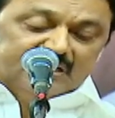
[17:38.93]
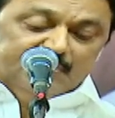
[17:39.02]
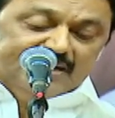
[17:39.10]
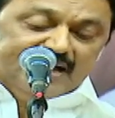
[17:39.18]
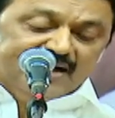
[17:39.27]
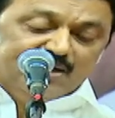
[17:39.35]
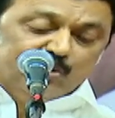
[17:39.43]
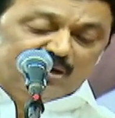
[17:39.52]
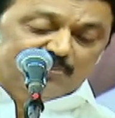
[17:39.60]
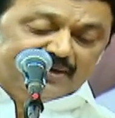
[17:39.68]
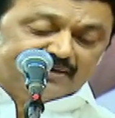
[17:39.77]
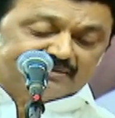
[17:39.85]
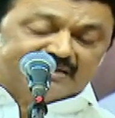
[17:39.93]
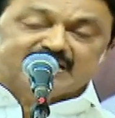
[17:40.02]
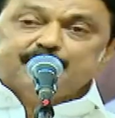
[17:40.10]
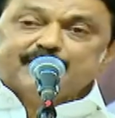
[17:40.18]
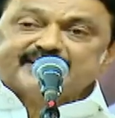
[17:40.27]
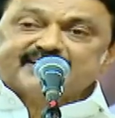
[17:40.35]
தமிழ்நாடு ஒலிம்பிக்
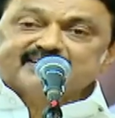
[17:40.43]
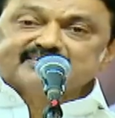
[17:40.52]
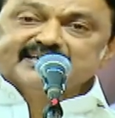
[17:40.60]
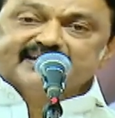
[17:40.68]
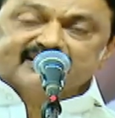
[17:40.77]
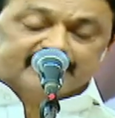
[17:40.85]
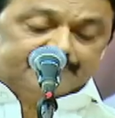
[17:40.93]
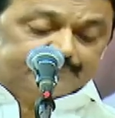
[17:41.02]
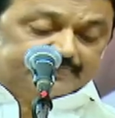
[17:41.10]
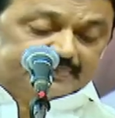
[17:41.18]
தங்கப்பதக்க தேடல்